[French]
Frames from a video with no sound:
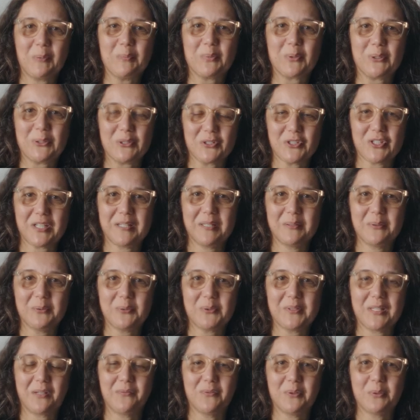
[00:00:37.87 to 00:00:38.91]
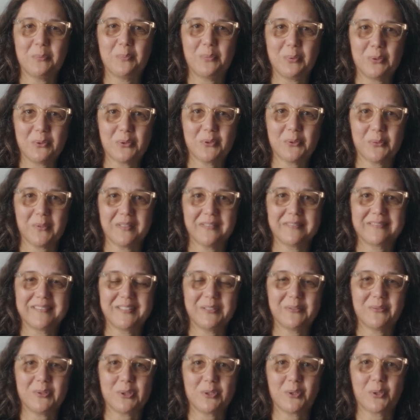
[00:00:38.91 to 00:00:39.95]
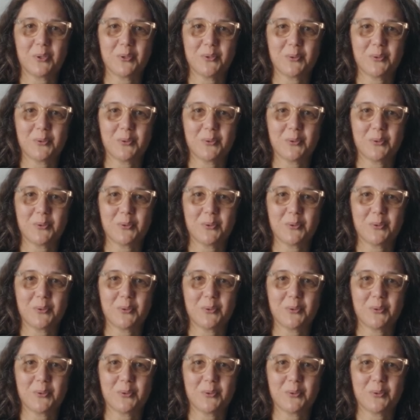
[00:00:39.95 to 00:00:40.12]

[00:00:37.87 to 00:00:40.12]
projet, nous avons besoin de votre